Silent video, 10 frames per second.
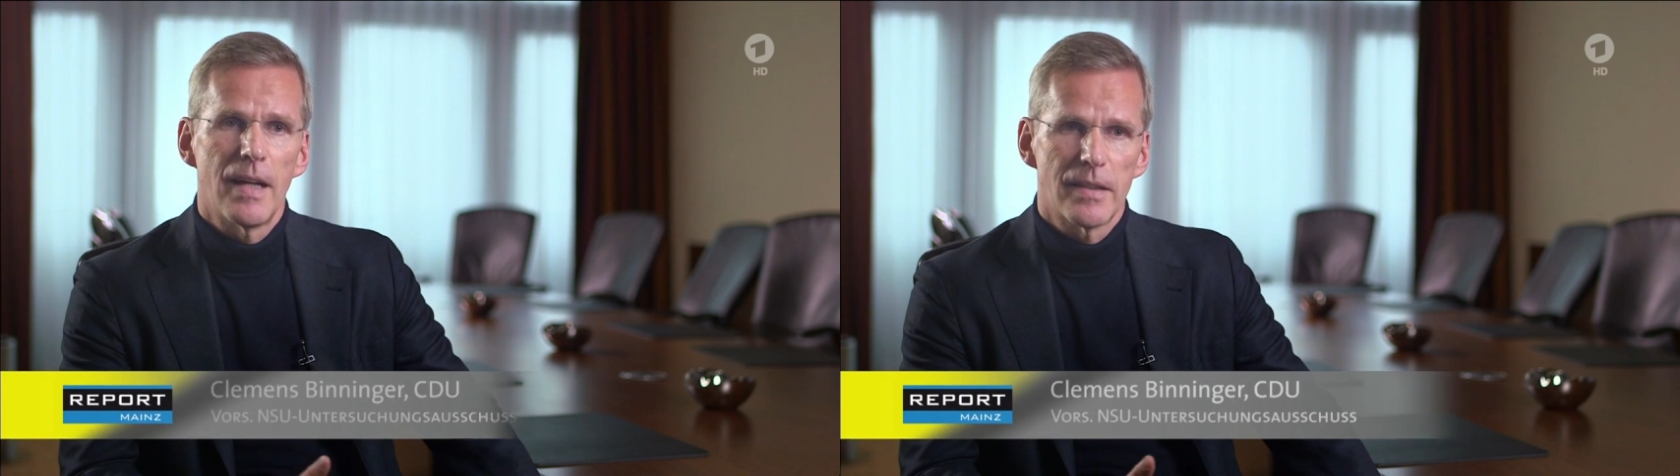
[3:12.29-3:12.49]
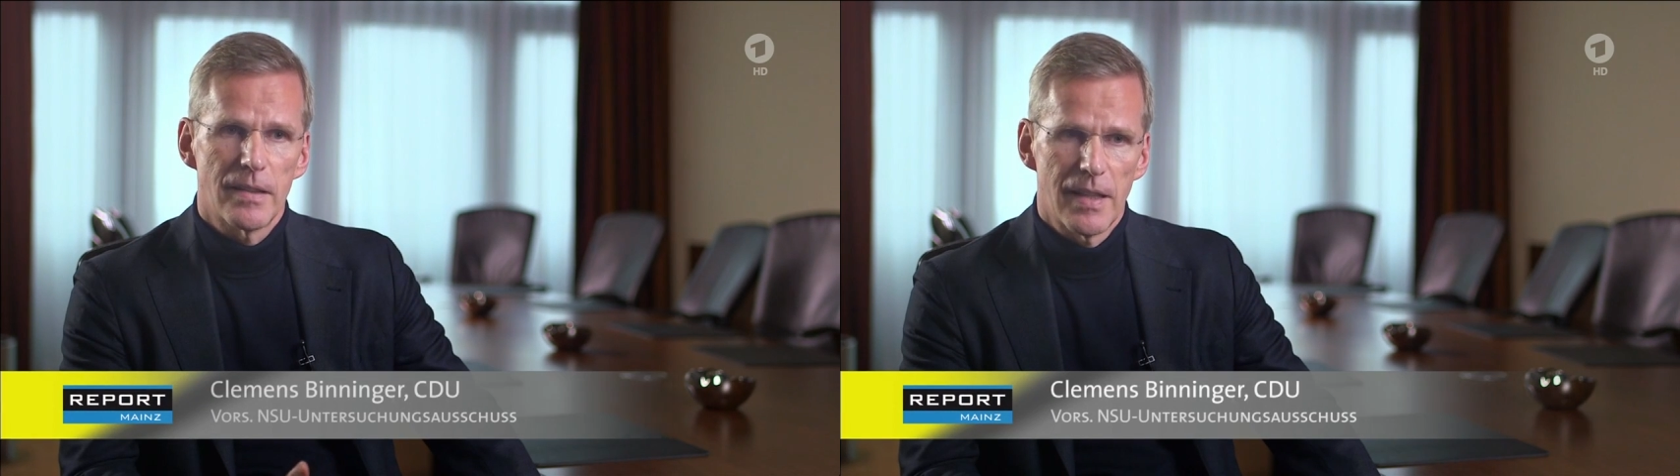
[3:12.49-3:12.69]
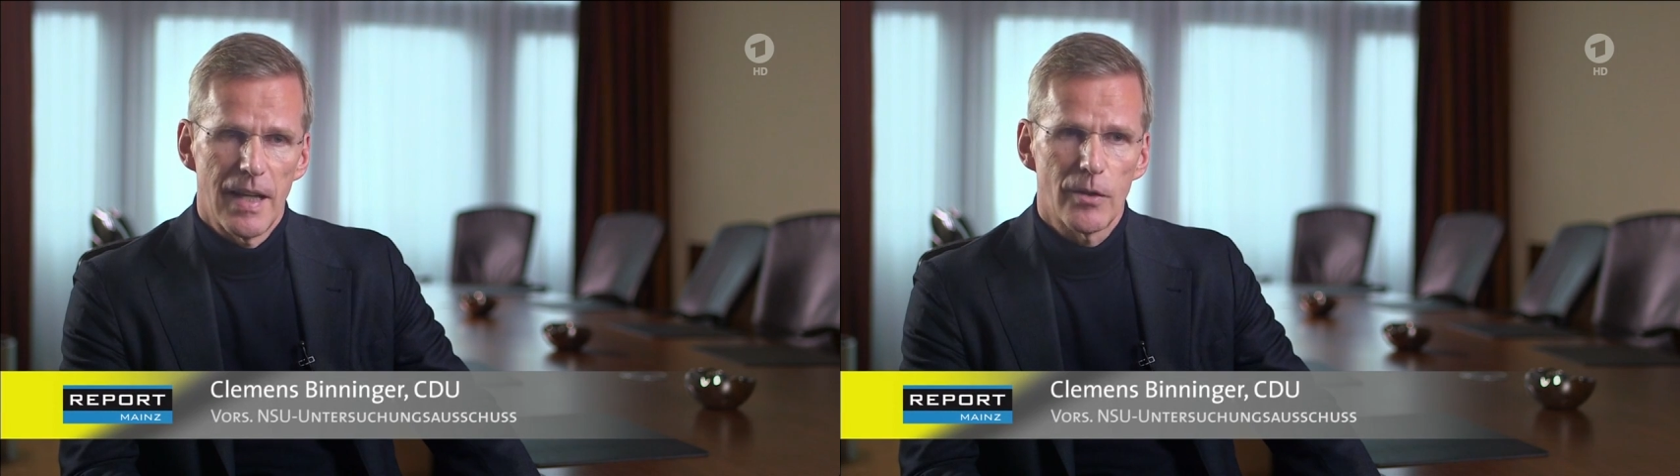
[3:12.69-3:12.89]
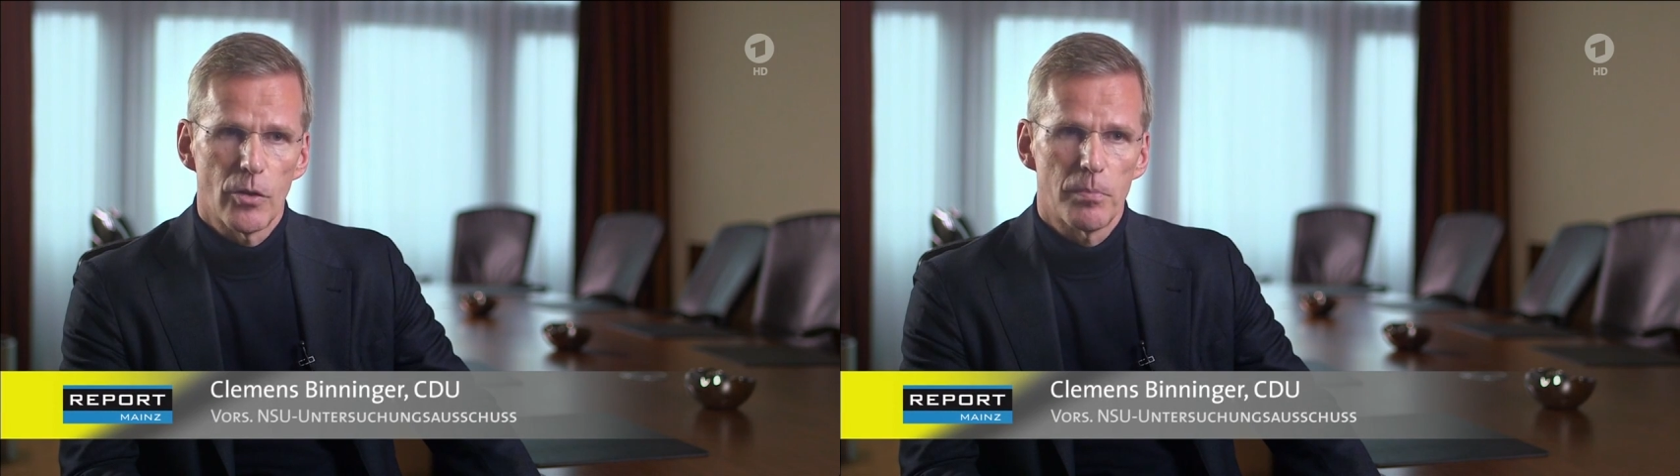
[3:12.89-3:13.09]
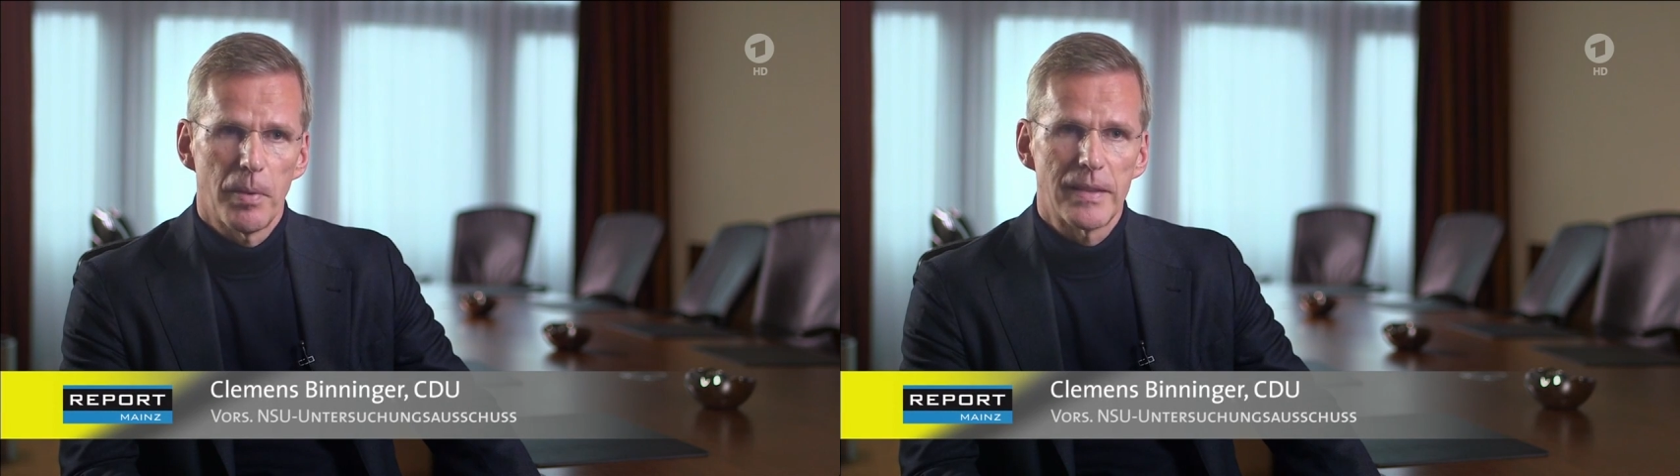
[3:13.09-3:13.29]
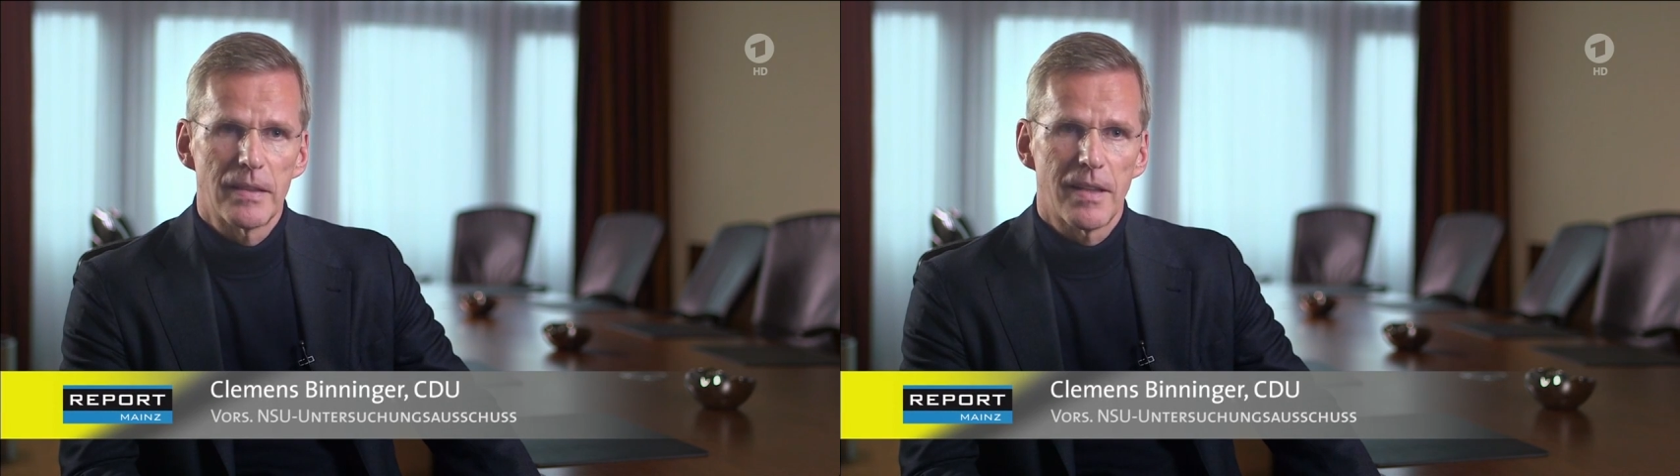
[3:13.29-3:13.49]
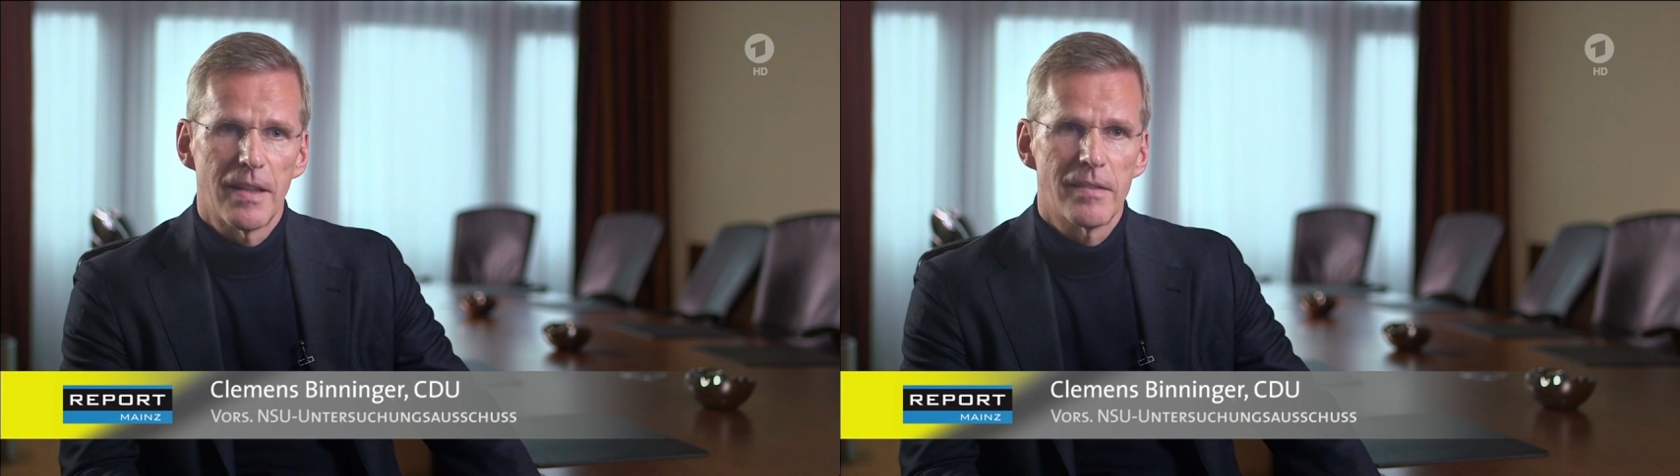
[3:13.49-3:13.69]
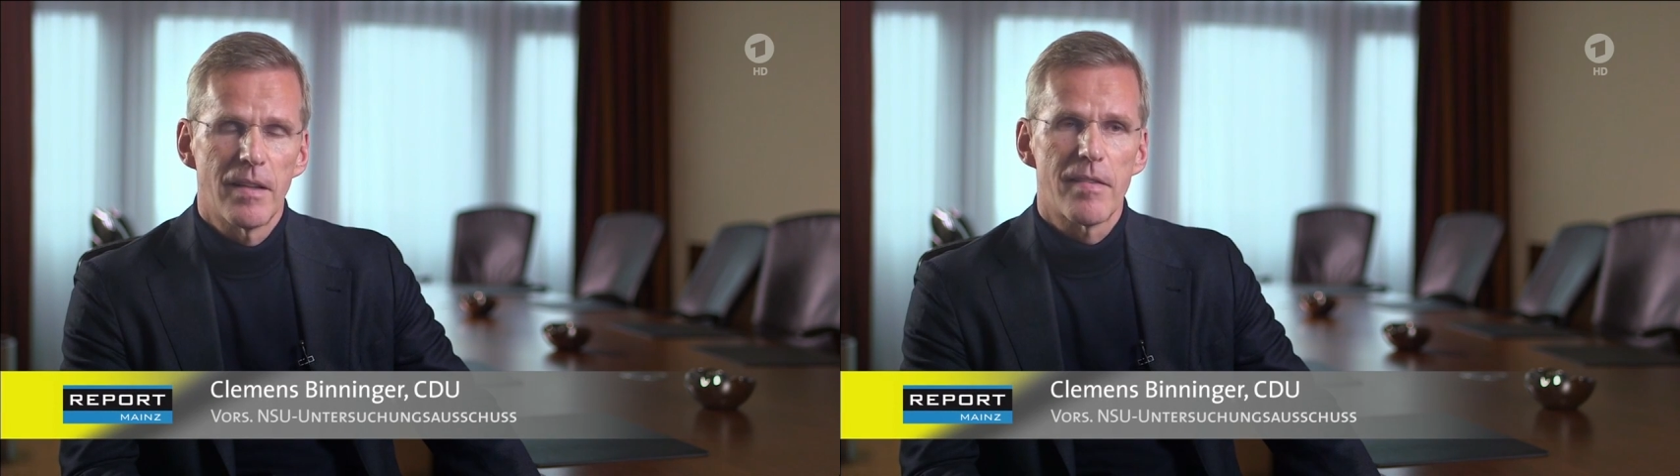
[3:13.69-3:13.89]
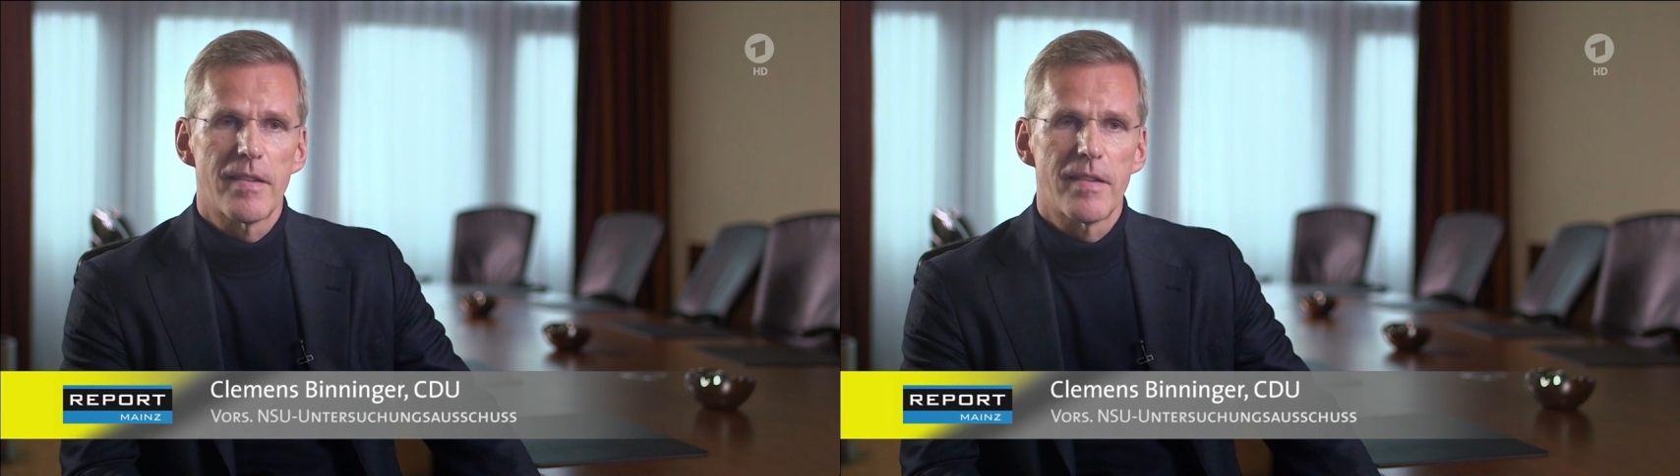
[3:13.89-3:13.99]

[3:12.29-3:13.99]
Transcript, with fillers: an den Tatort bringen kann,